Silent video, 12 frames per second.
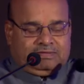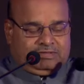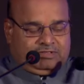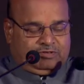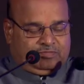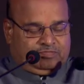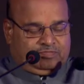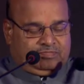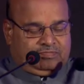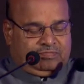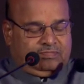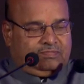जो
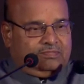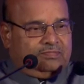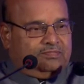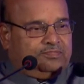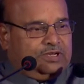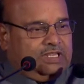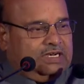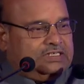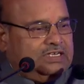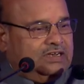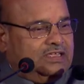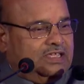
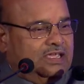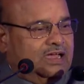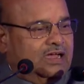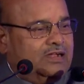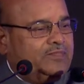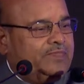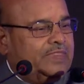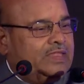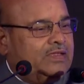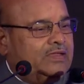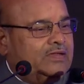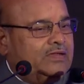प्रदर्शन किया
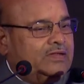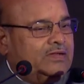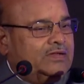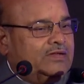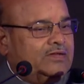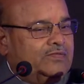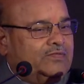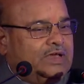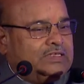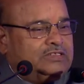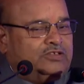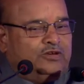
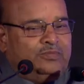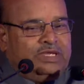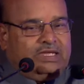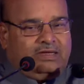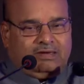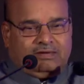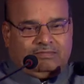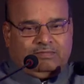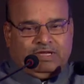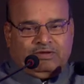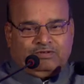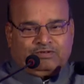वास्तव में
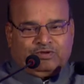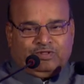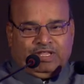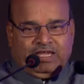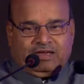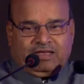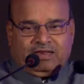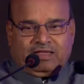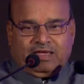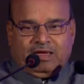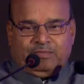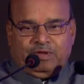मैं उसको देख
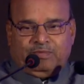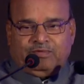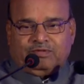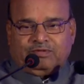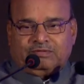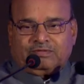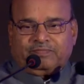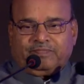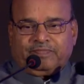करके अभिभूत हूँ